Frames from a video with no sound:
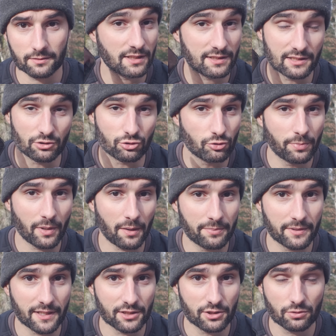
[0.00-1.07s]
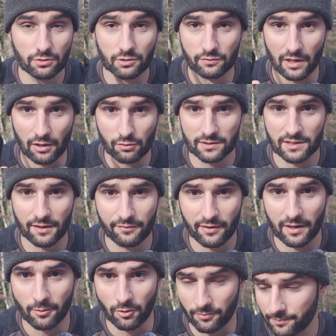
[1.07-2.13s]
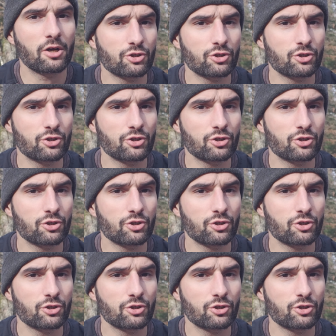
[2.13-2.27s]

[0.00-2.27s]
Ça c'est une super application, je vous la conseille vraiment.